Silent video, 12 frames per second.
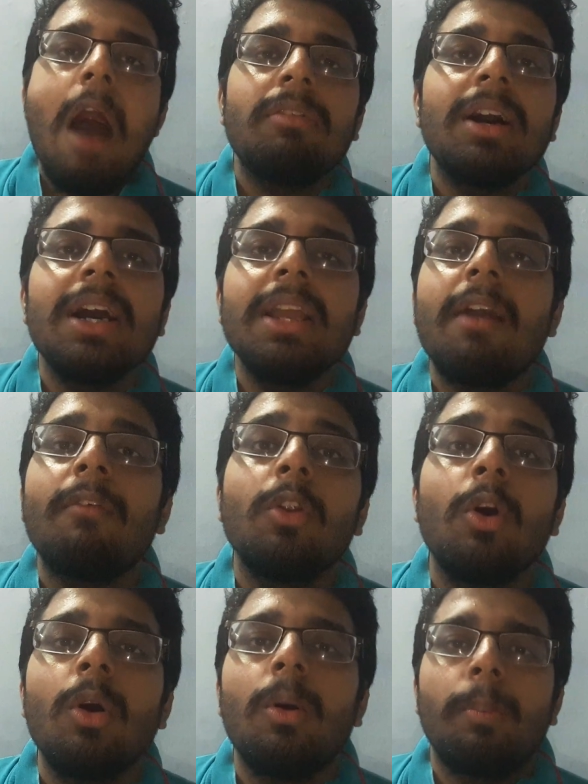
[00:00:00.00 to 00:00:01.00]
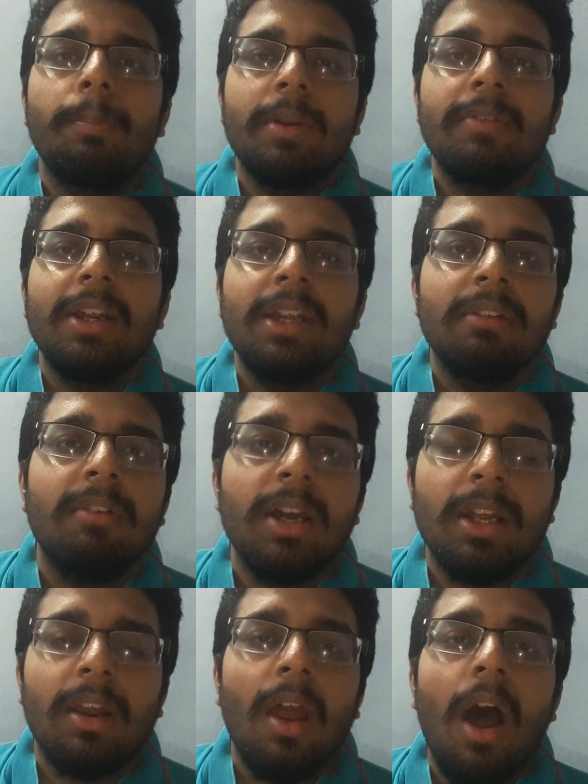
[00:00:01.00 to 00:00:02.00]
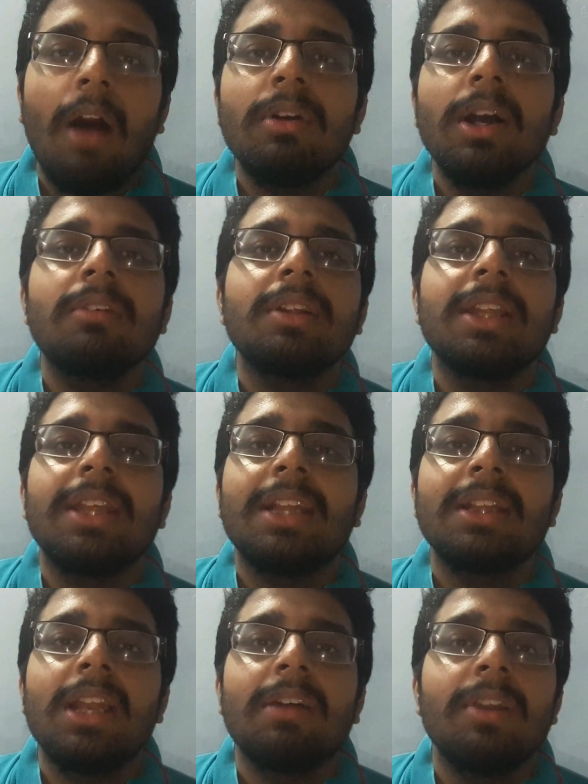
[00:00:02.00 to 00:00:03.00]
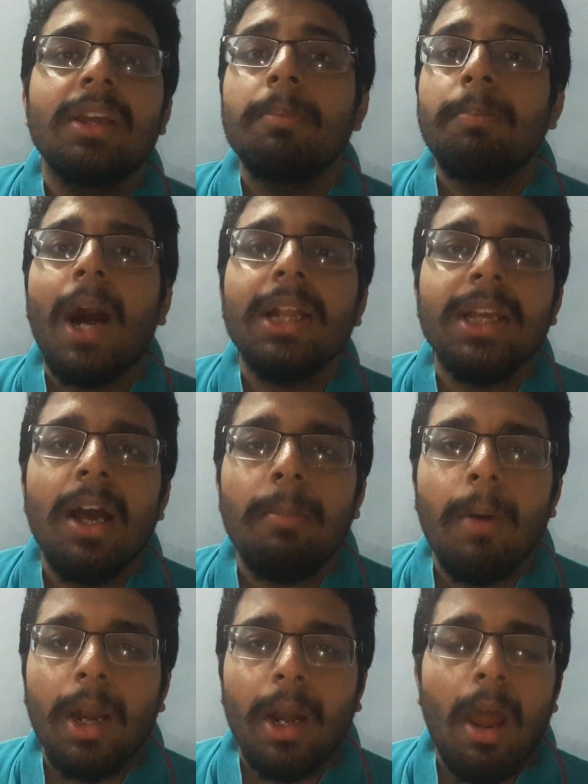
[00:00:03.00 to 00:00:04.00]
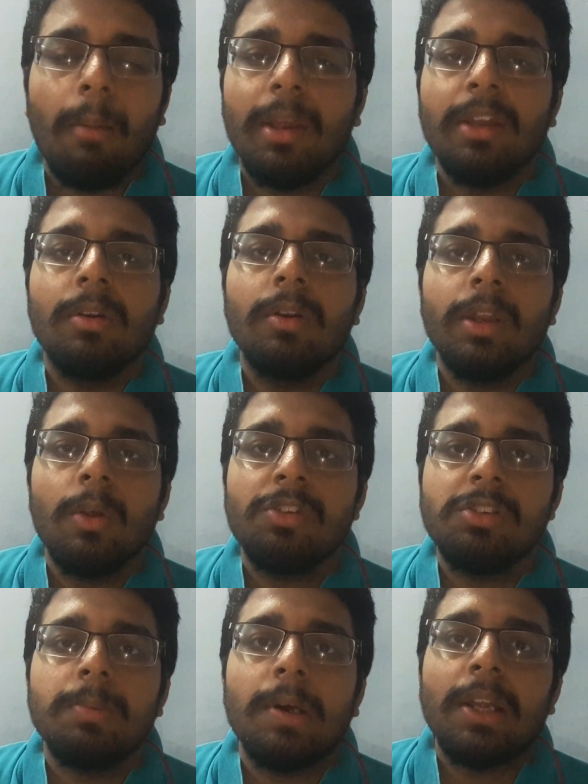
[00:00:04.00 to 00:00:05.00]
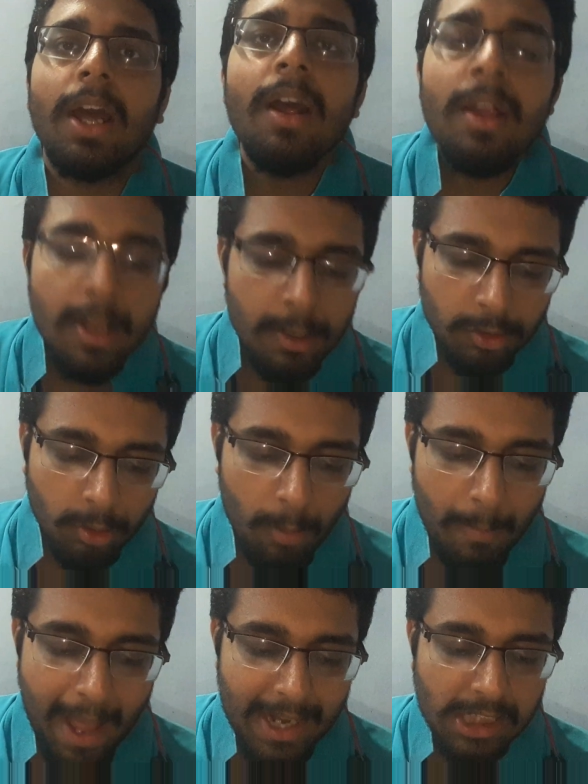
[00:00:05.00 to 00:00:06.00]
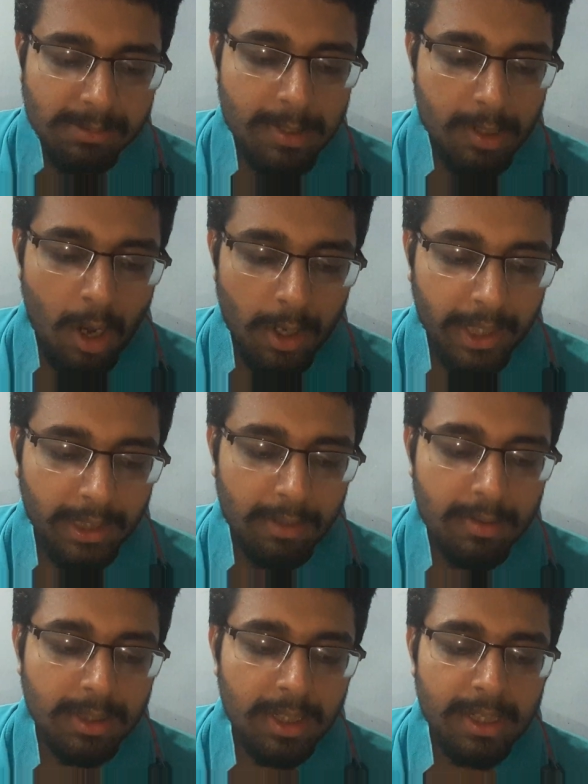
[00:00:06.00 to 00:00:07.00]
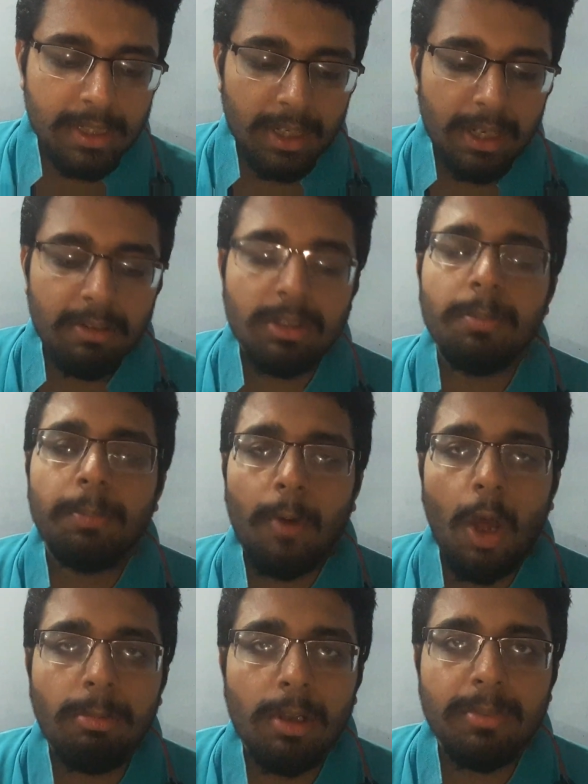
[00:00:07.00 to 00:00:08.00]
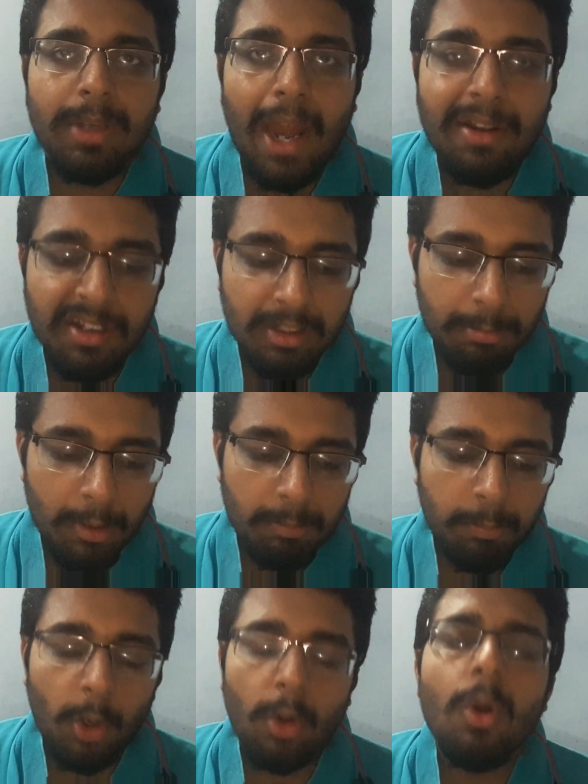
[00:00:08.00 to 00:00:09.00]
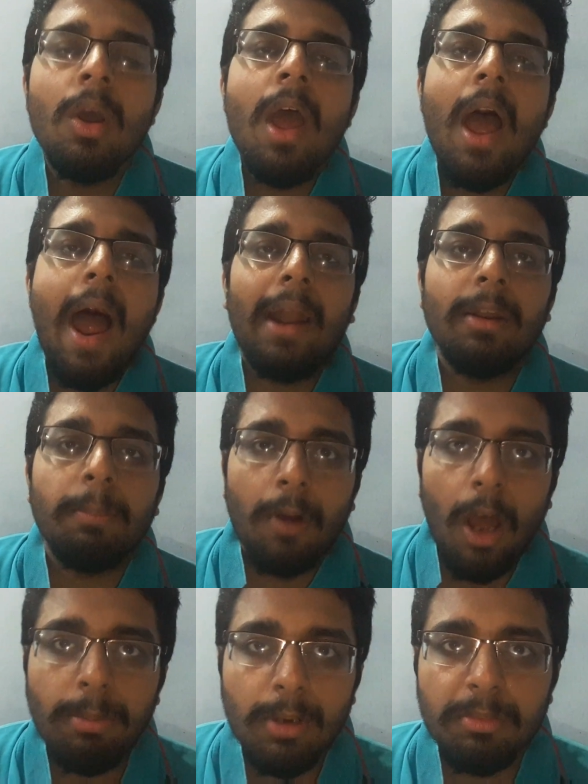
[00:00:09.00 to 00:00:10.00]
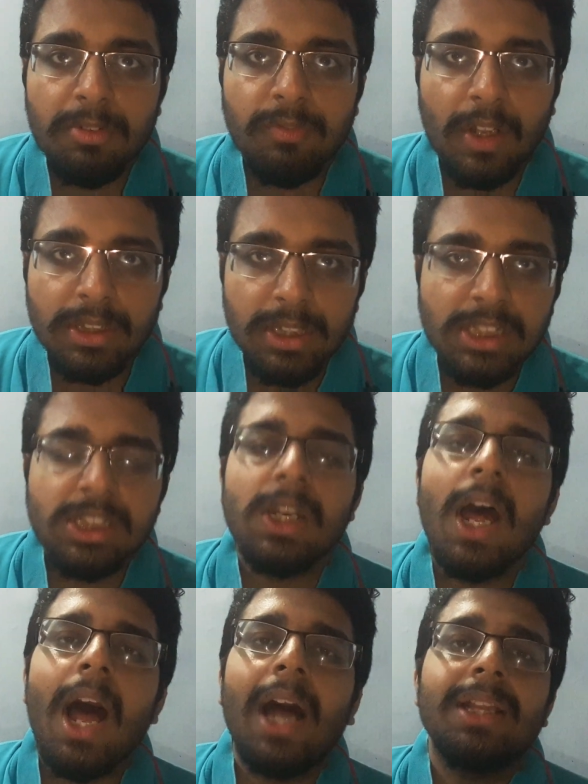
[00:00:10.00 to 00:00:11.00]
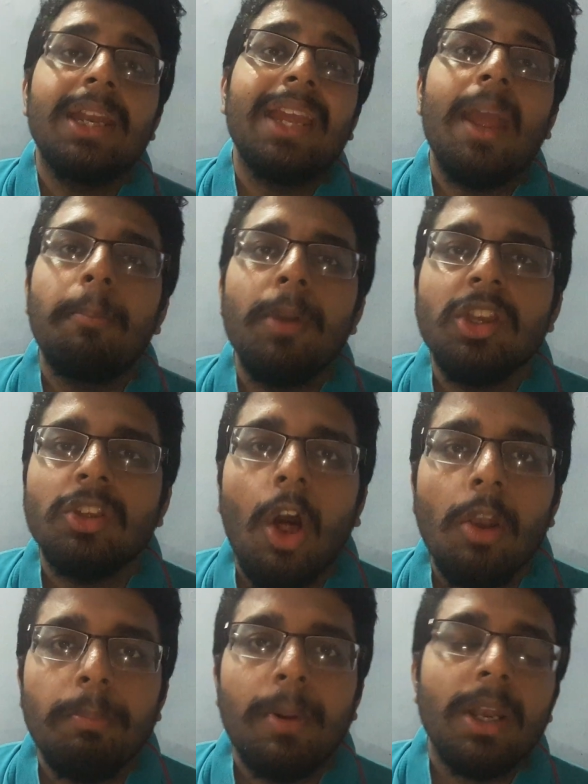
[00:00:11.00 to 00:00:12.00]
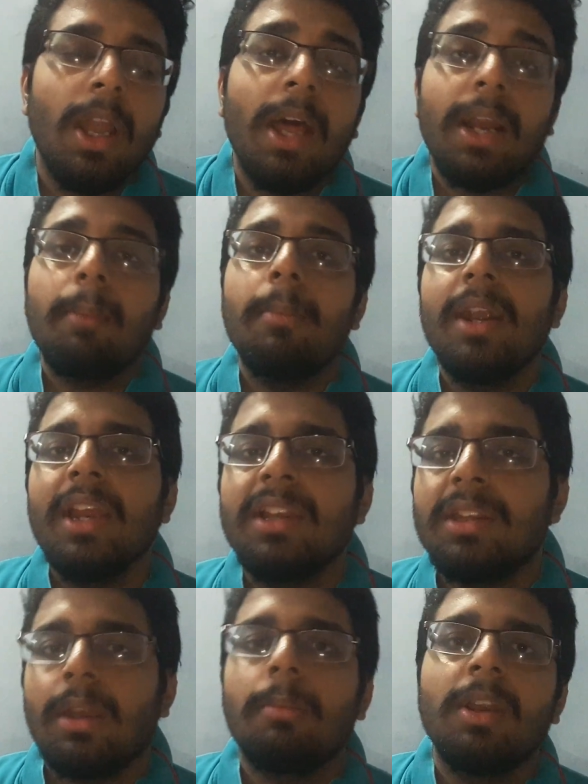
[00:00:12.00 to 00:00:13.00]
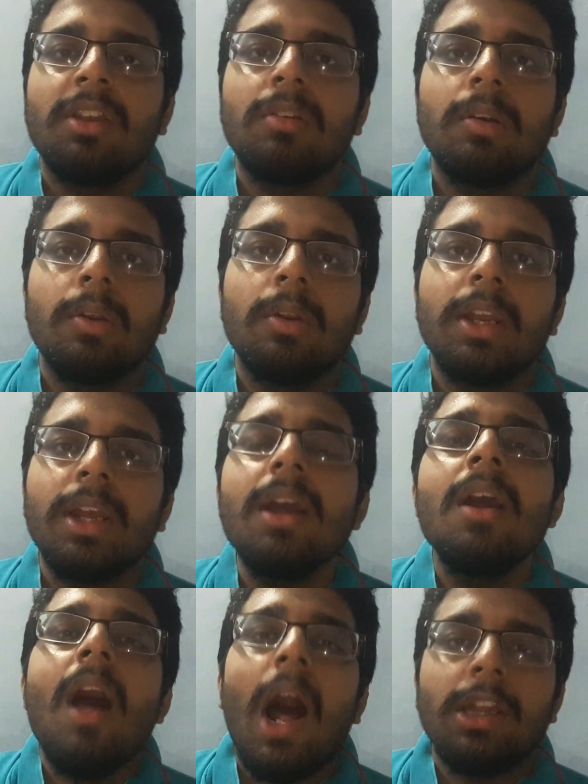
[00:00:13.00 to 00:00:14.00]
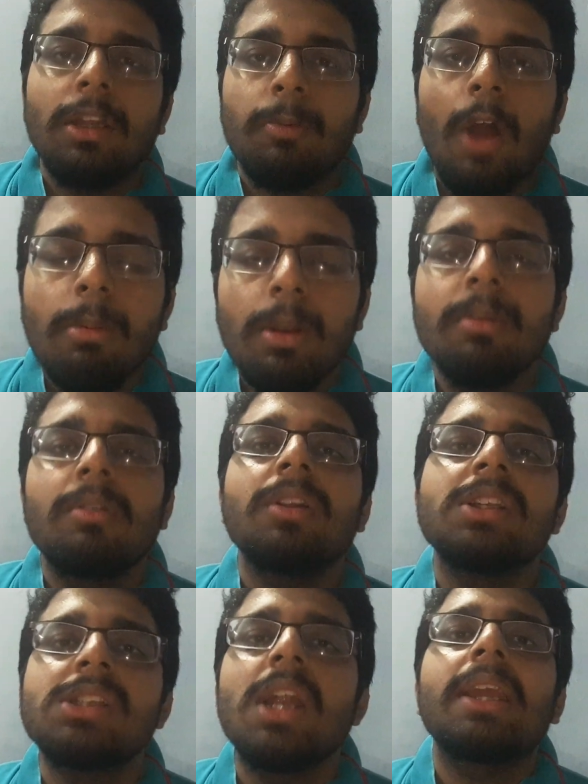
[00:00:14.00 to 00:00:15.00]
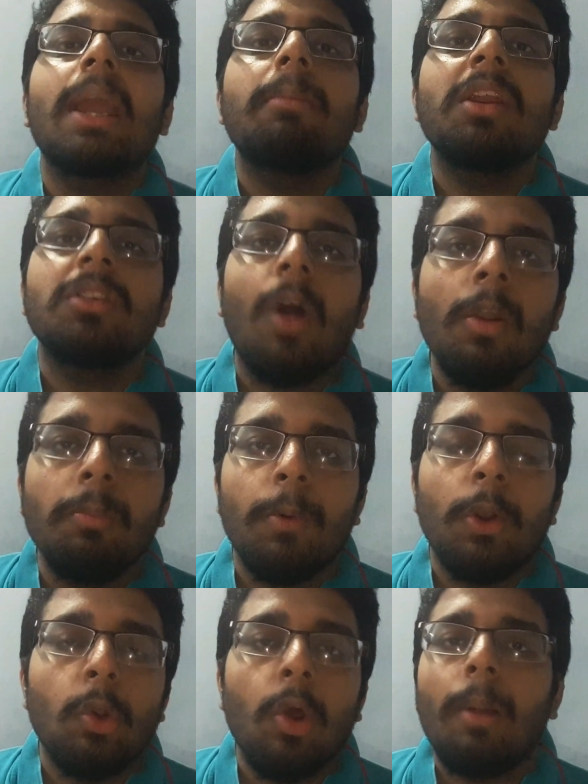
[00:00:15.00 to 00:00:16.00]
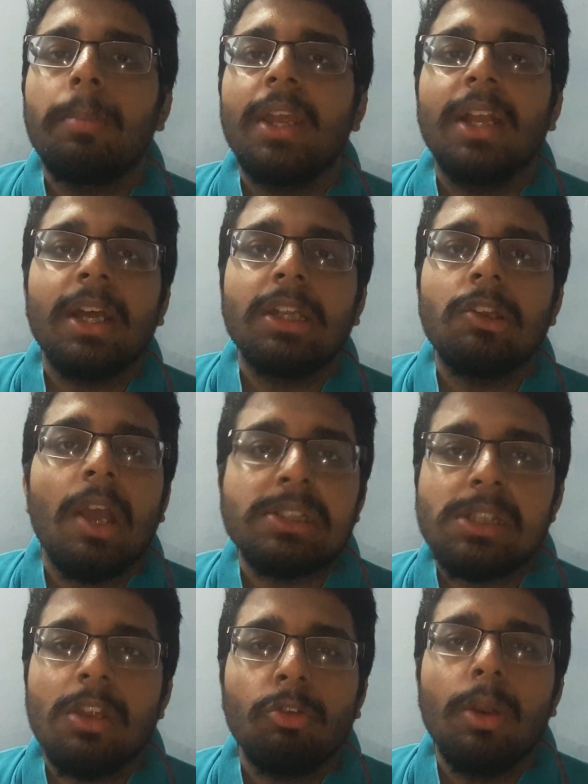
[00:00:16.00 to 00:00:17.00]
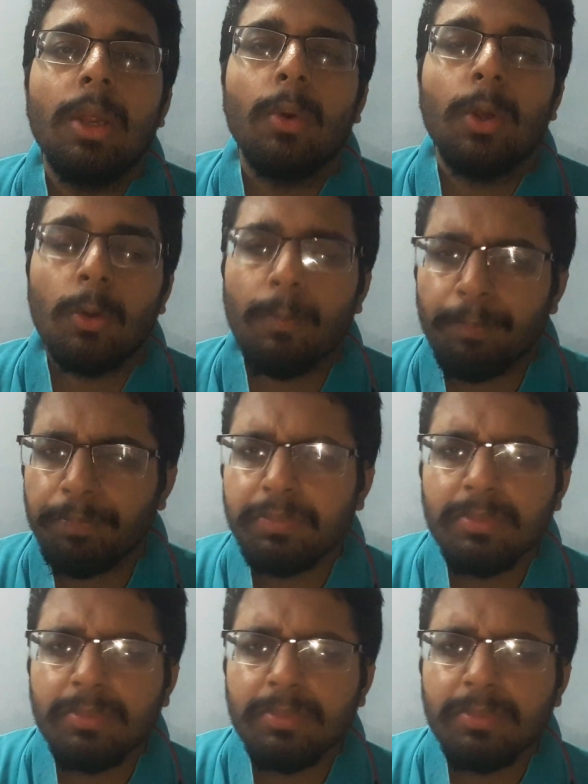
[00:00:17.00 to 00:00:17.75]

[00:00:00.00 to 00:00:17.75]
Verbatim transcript: அவங்க எவ்வளோ ப்ரிவென்டிவாக இருக்கலாம் அவங்க வந்து எந்த லெவலுக்கு பாதுகாப்பாக இருக்கலாம் அப்படின்னு சொல்லிட்டு யோசிச்சு பாருங்கள் ஸோ மேனேஜ்மெண்ட் ஆடிட்டர் வந்து லிட்டர்லி வந்து ப்ராப்ளம்ஸ் ஆன்டிசிபேட் பண்ணும் அண்ட் ப்ராப்ளம்ஸ் வந்துச்சுன்னா அது அதை நீங்கள் எப்படி சால்வ் பண்ணலாம் ரெமெடிஸ் அப்படின்னு சொல்லிட்டு ஒன்று இருக்குது அந்த ப்ராப்ளம்ஸ் வந்துச்சுன்னா நீங்கள் எப்படி சால்வ் பண்ணும் அப்படிங்கிறதையும் ஆக்சுவலாக சொல்லிக் கொடுக்கணும்